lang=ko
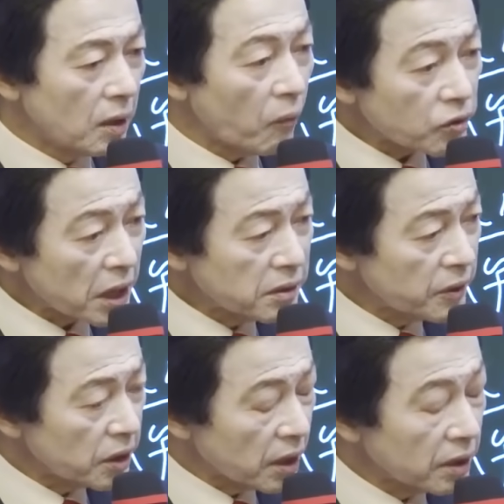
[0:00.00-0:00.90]

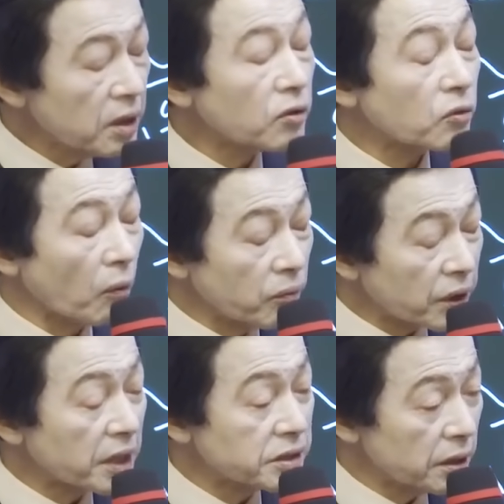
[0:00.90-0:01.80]
목사님이 야 니도 돈
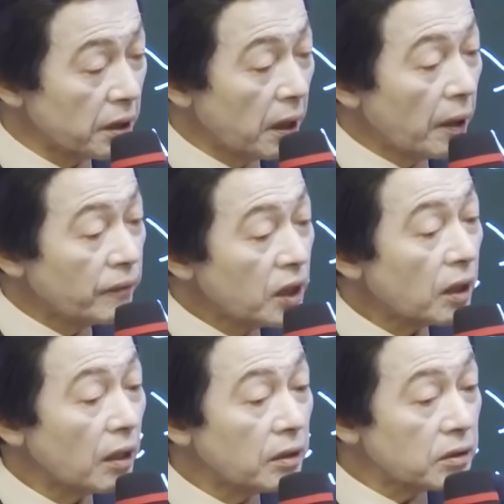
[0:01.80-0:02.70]
벌어야지.
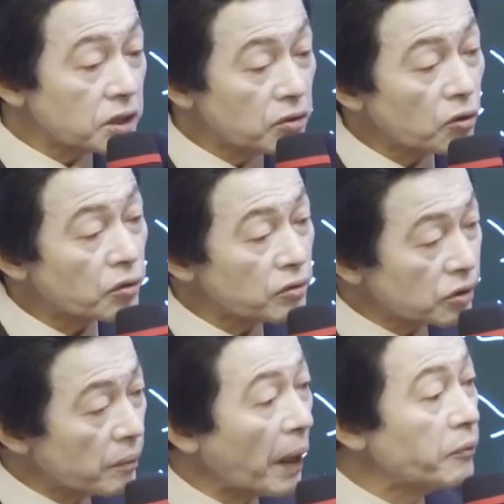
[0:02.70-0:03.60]
네가 이 신도들
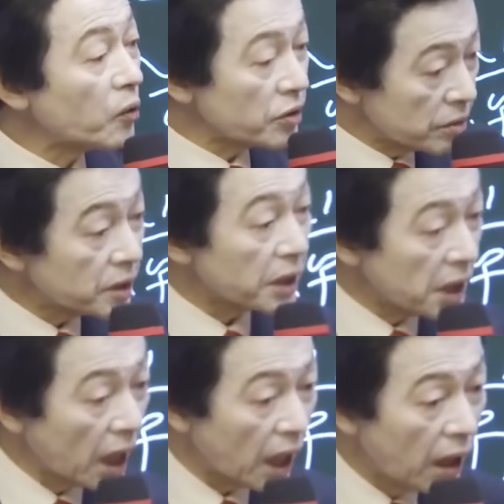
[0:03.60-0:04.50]
주는 밥 먹고 있으면
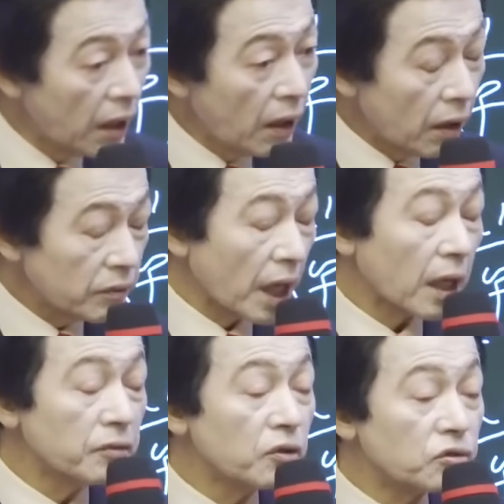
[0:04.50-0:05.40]
되냐?
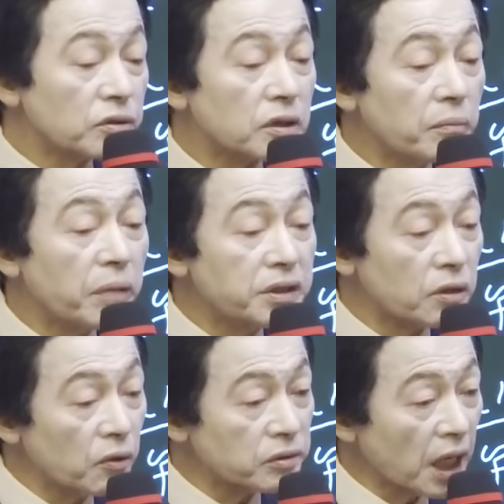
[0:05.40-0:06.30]
내가 넣어주는
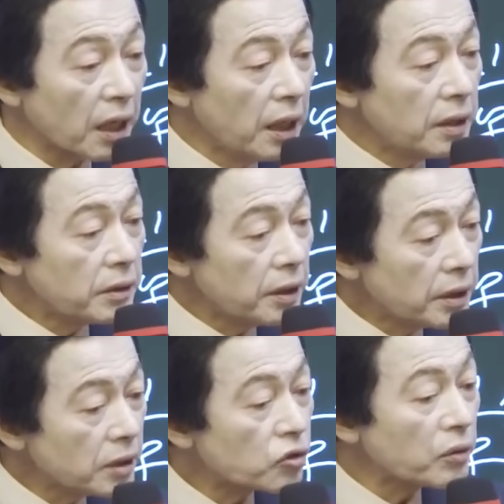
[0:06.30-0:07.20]
금반지 공장
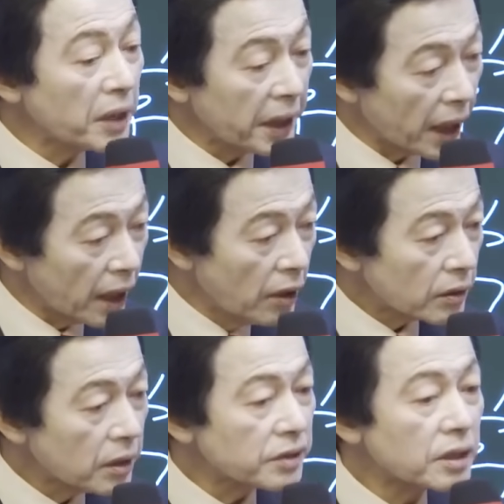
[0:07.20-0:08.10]
되게 좋은데야.
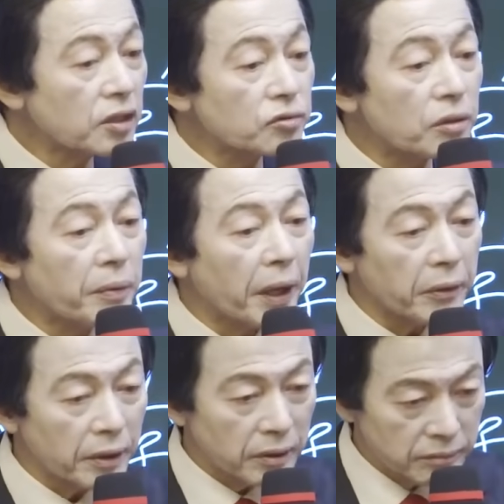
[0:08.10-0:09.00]
거기 가서 기술
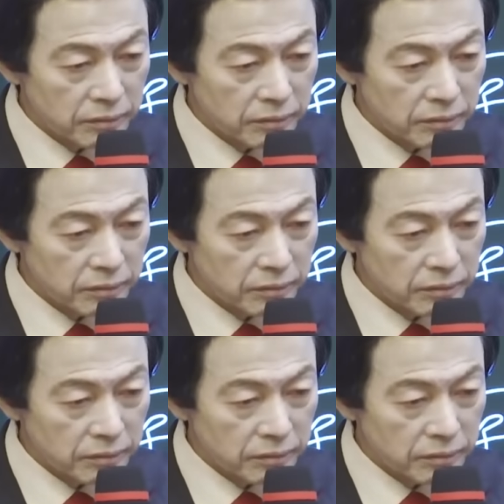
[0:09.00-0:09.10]
배워.